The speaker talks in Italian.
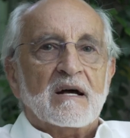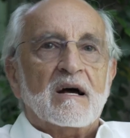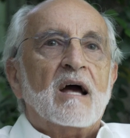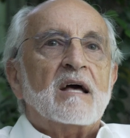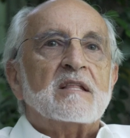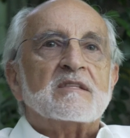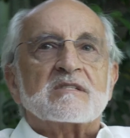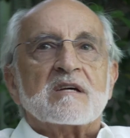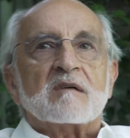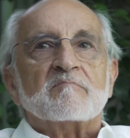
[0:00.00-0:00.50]

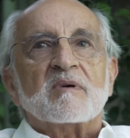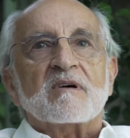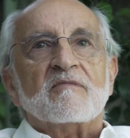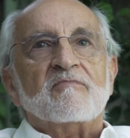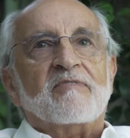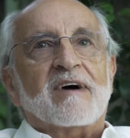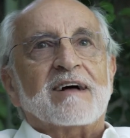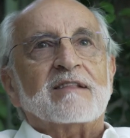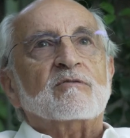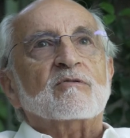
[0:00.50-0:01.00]
E dice abbiamo
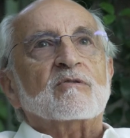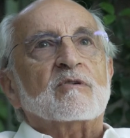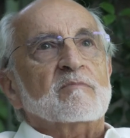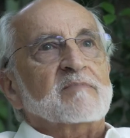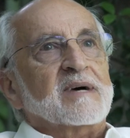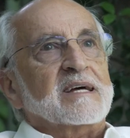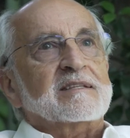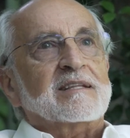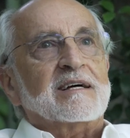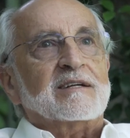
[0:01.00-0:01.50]
fatto
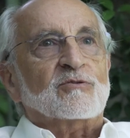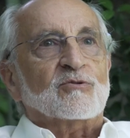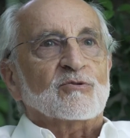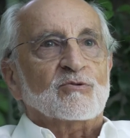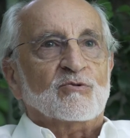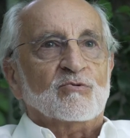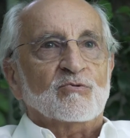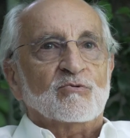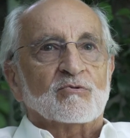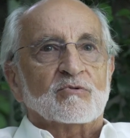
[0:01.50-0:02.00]
come hai detto
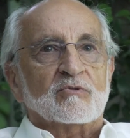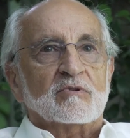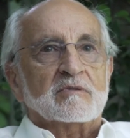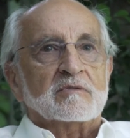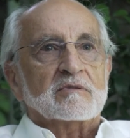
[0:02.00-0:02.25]
tu.